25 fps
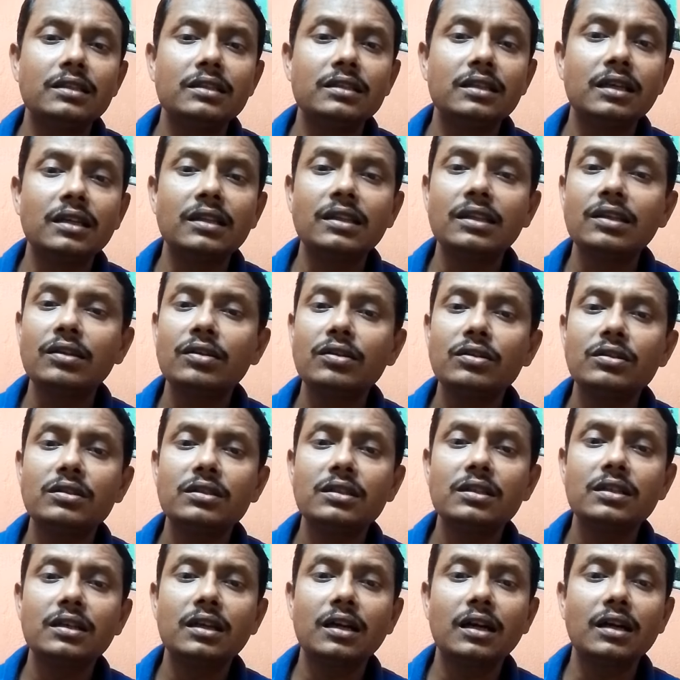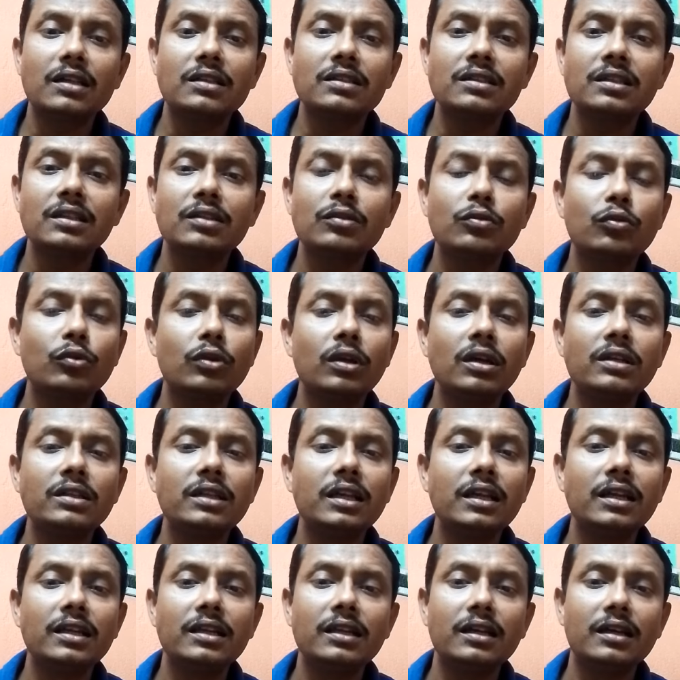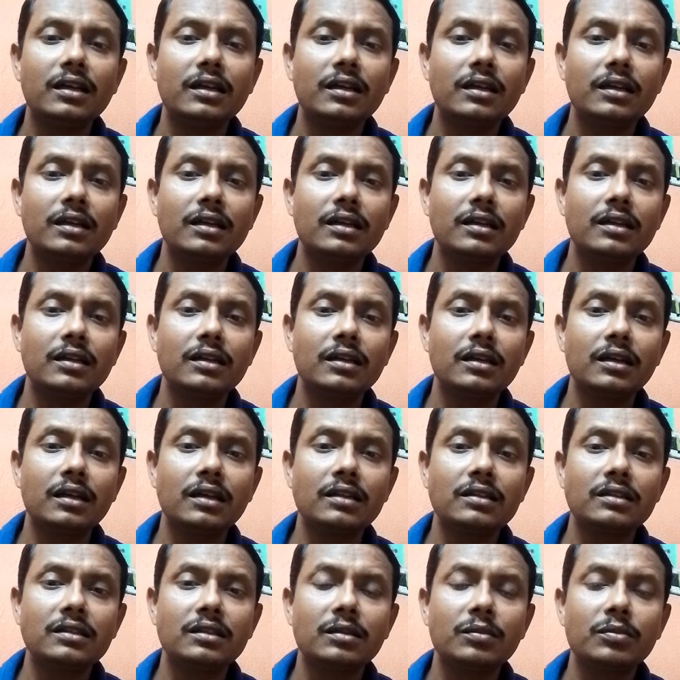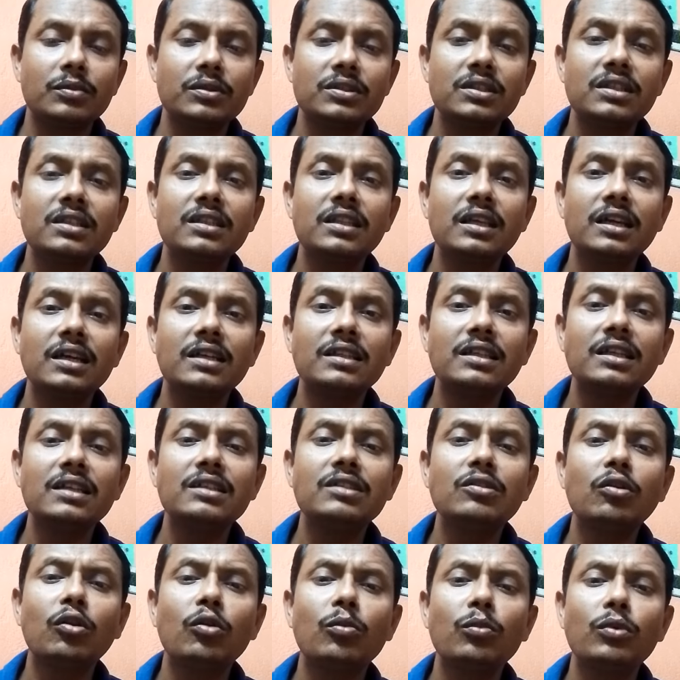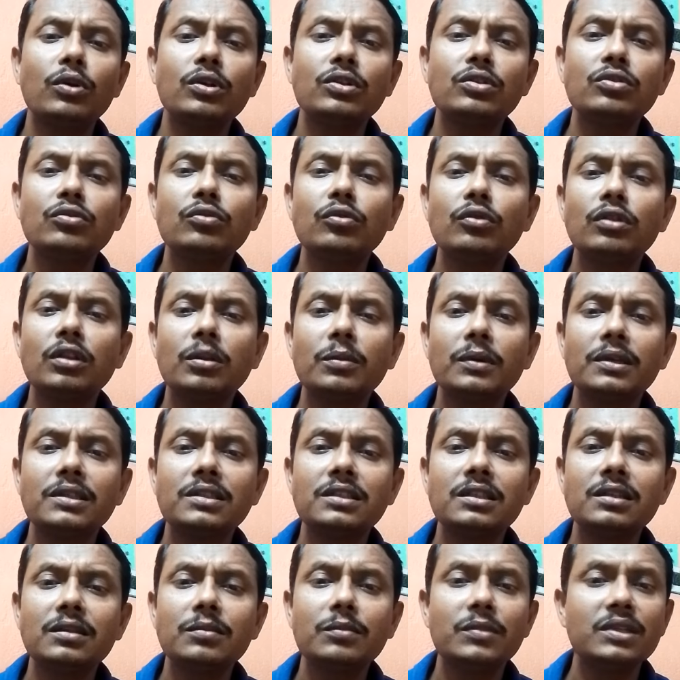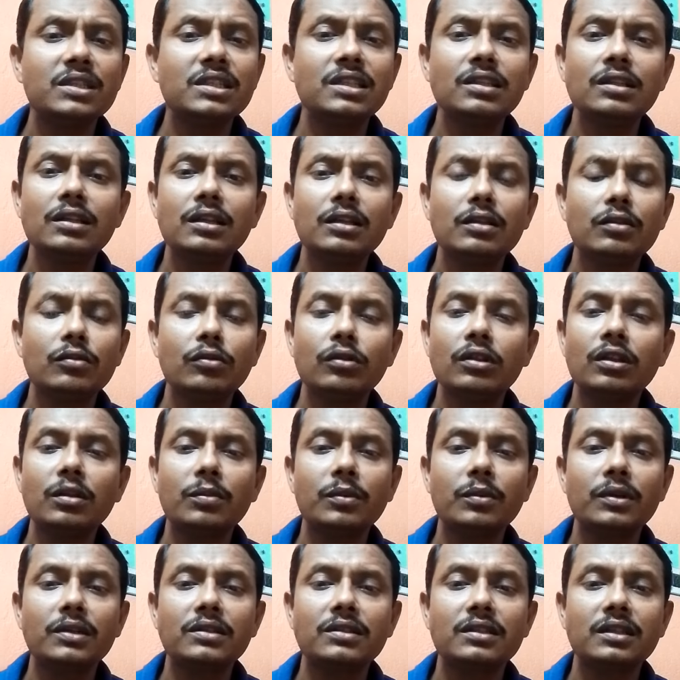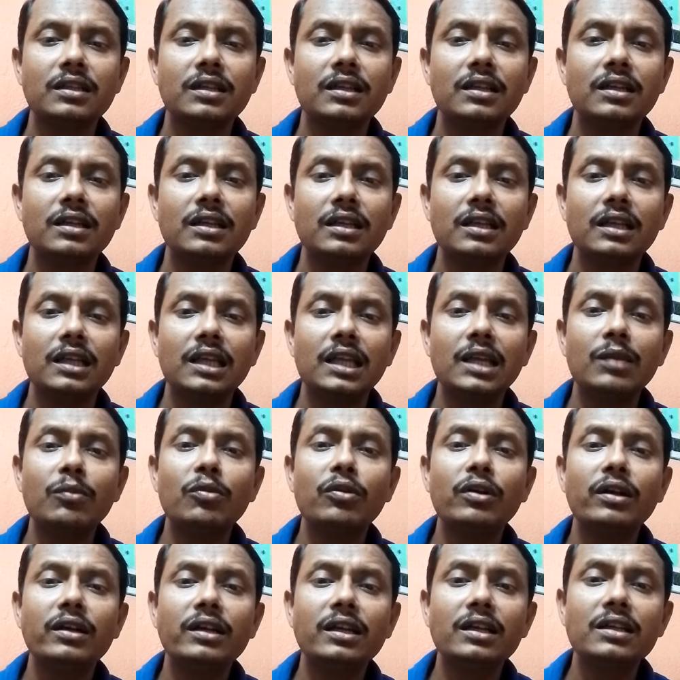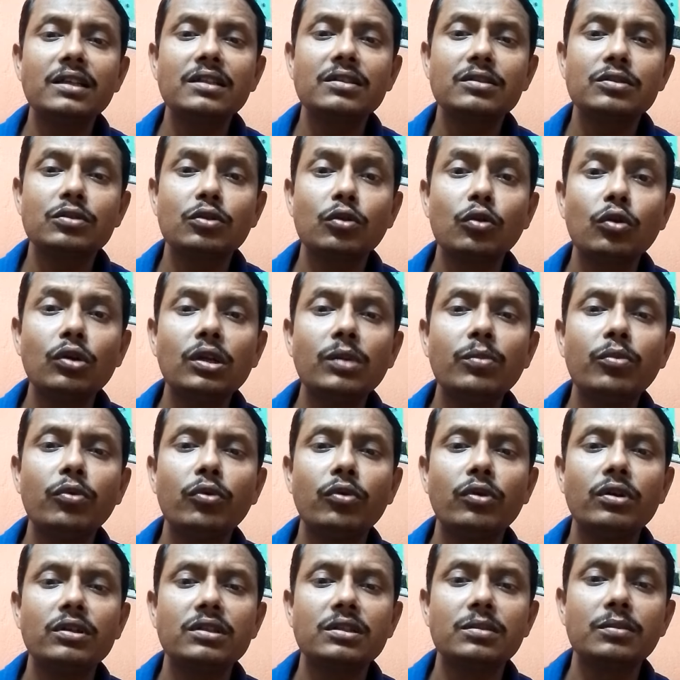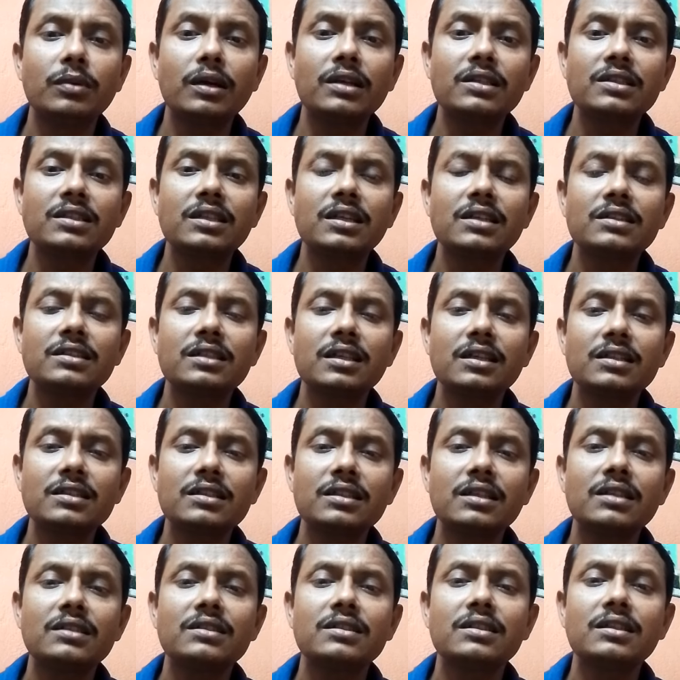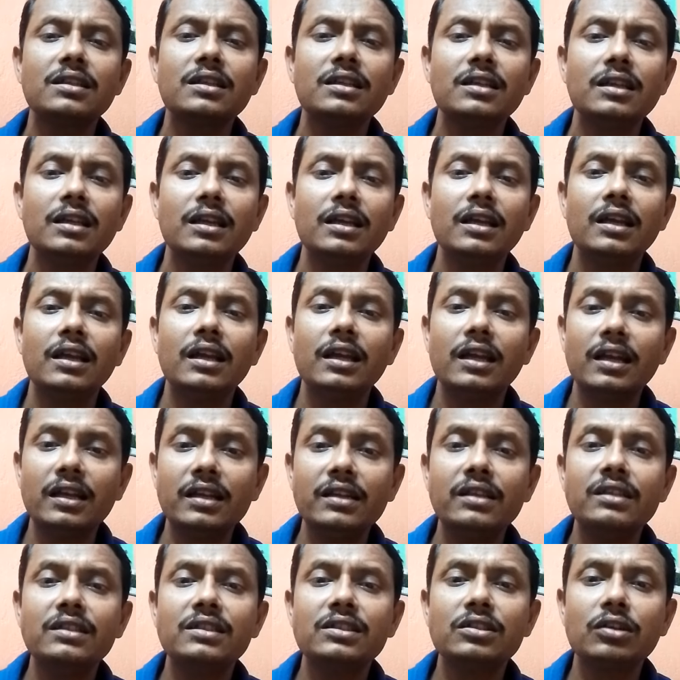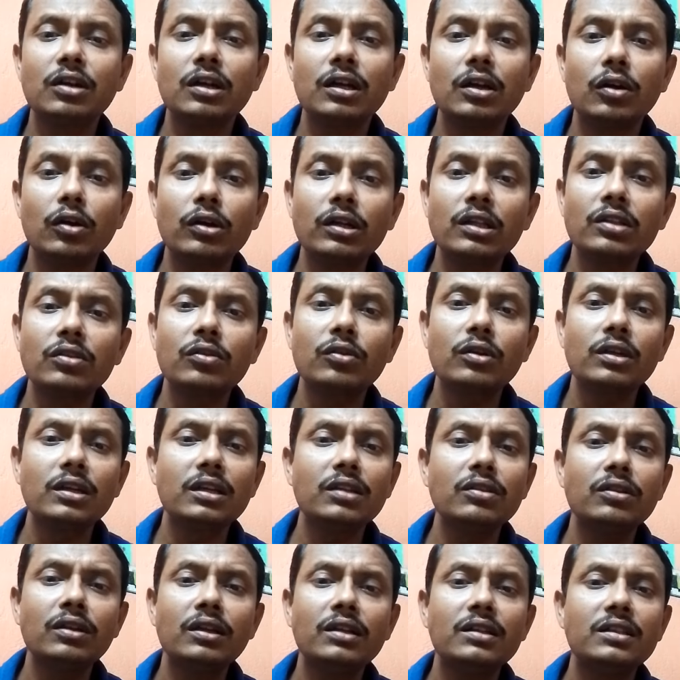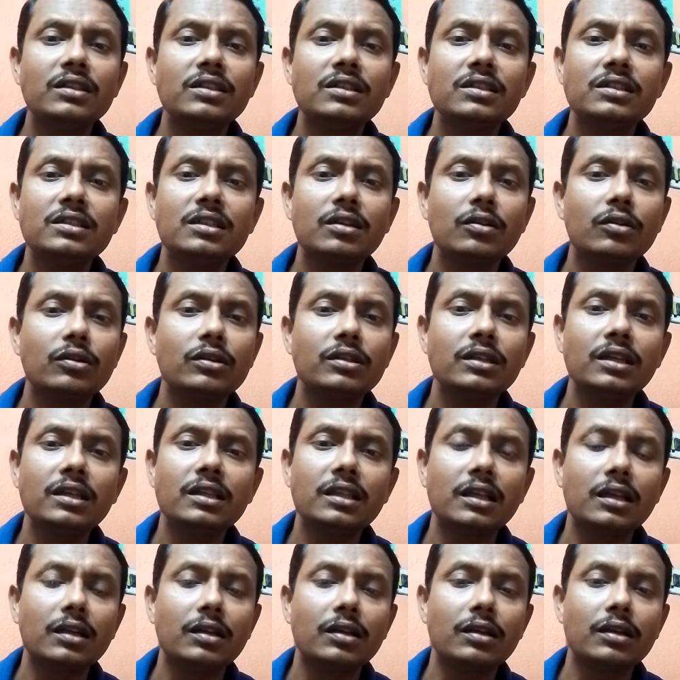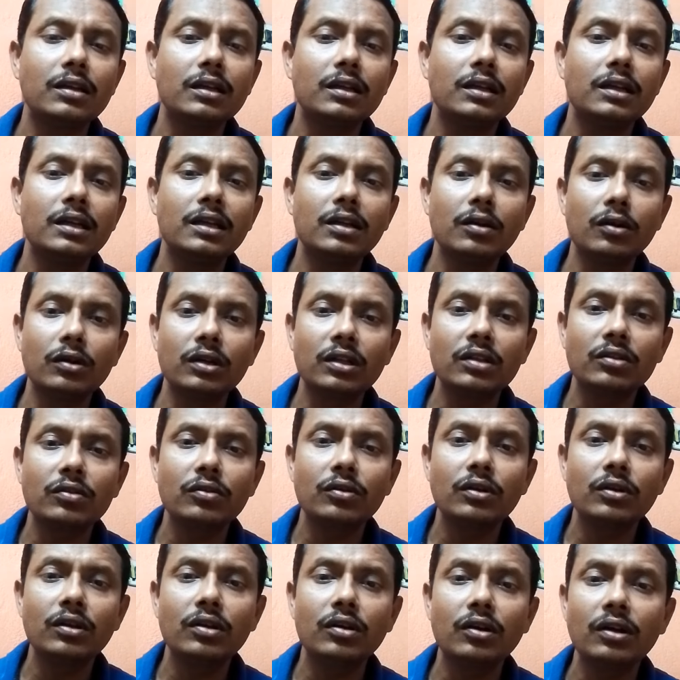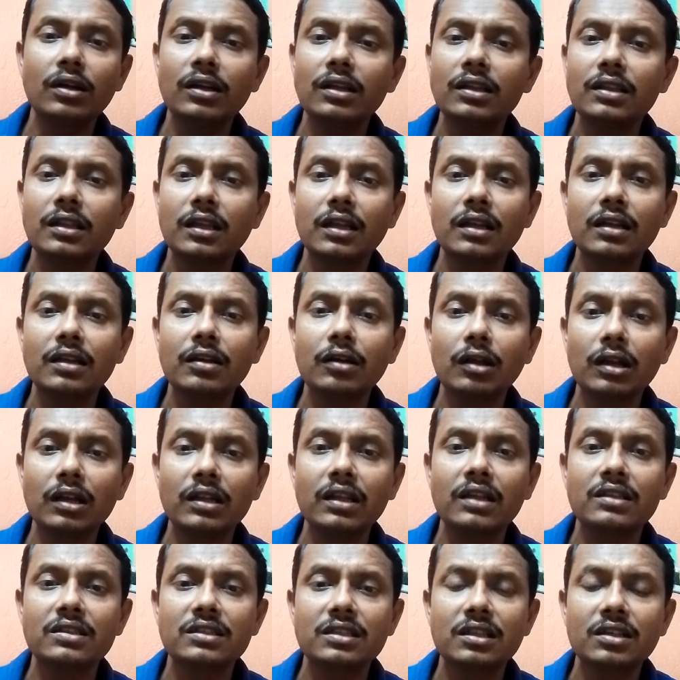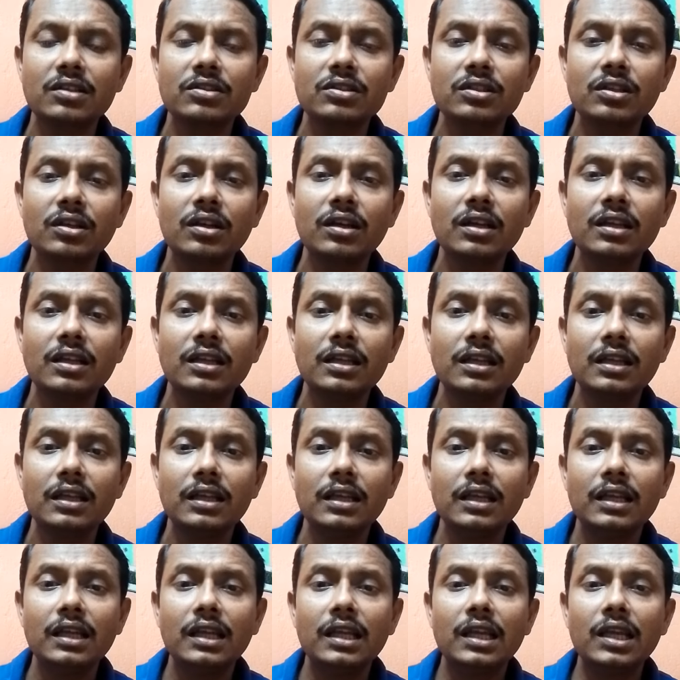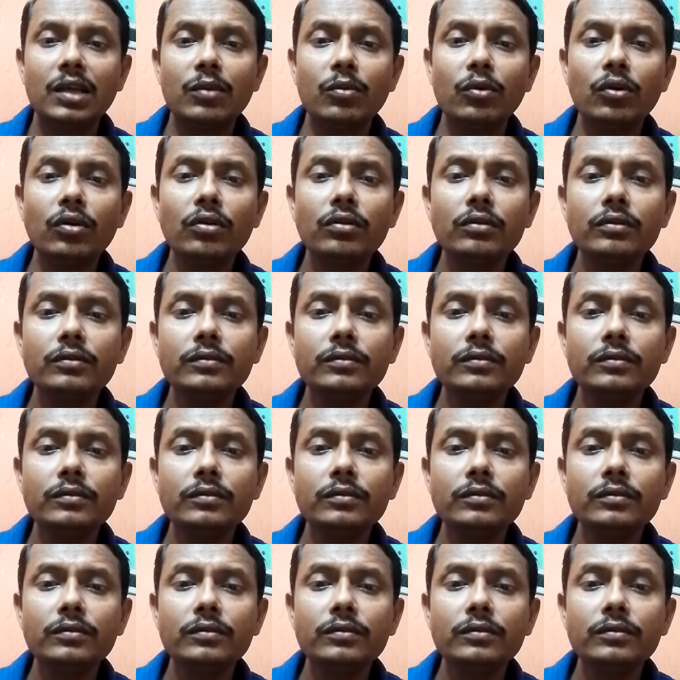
যাতে হচ্ছে কাঁধটা তোলা যায় না কাঁধটা পেশেন্ট দেখা যায় যে অল্প কিছু তুলতে পারছে বেশি তুলতে পারছে না এবং এটা স্লোলি প্রোগ্রেসিভ আস্তে আস্তে আস্তে আস্তে এই ডিজিজ হয় হঠাৎ করে কিন্তু এই ডিজিজটা হয়ে যায় তা না এটা হঠাৎ করে হয় তা না আস্তে আস্তে হয় এবং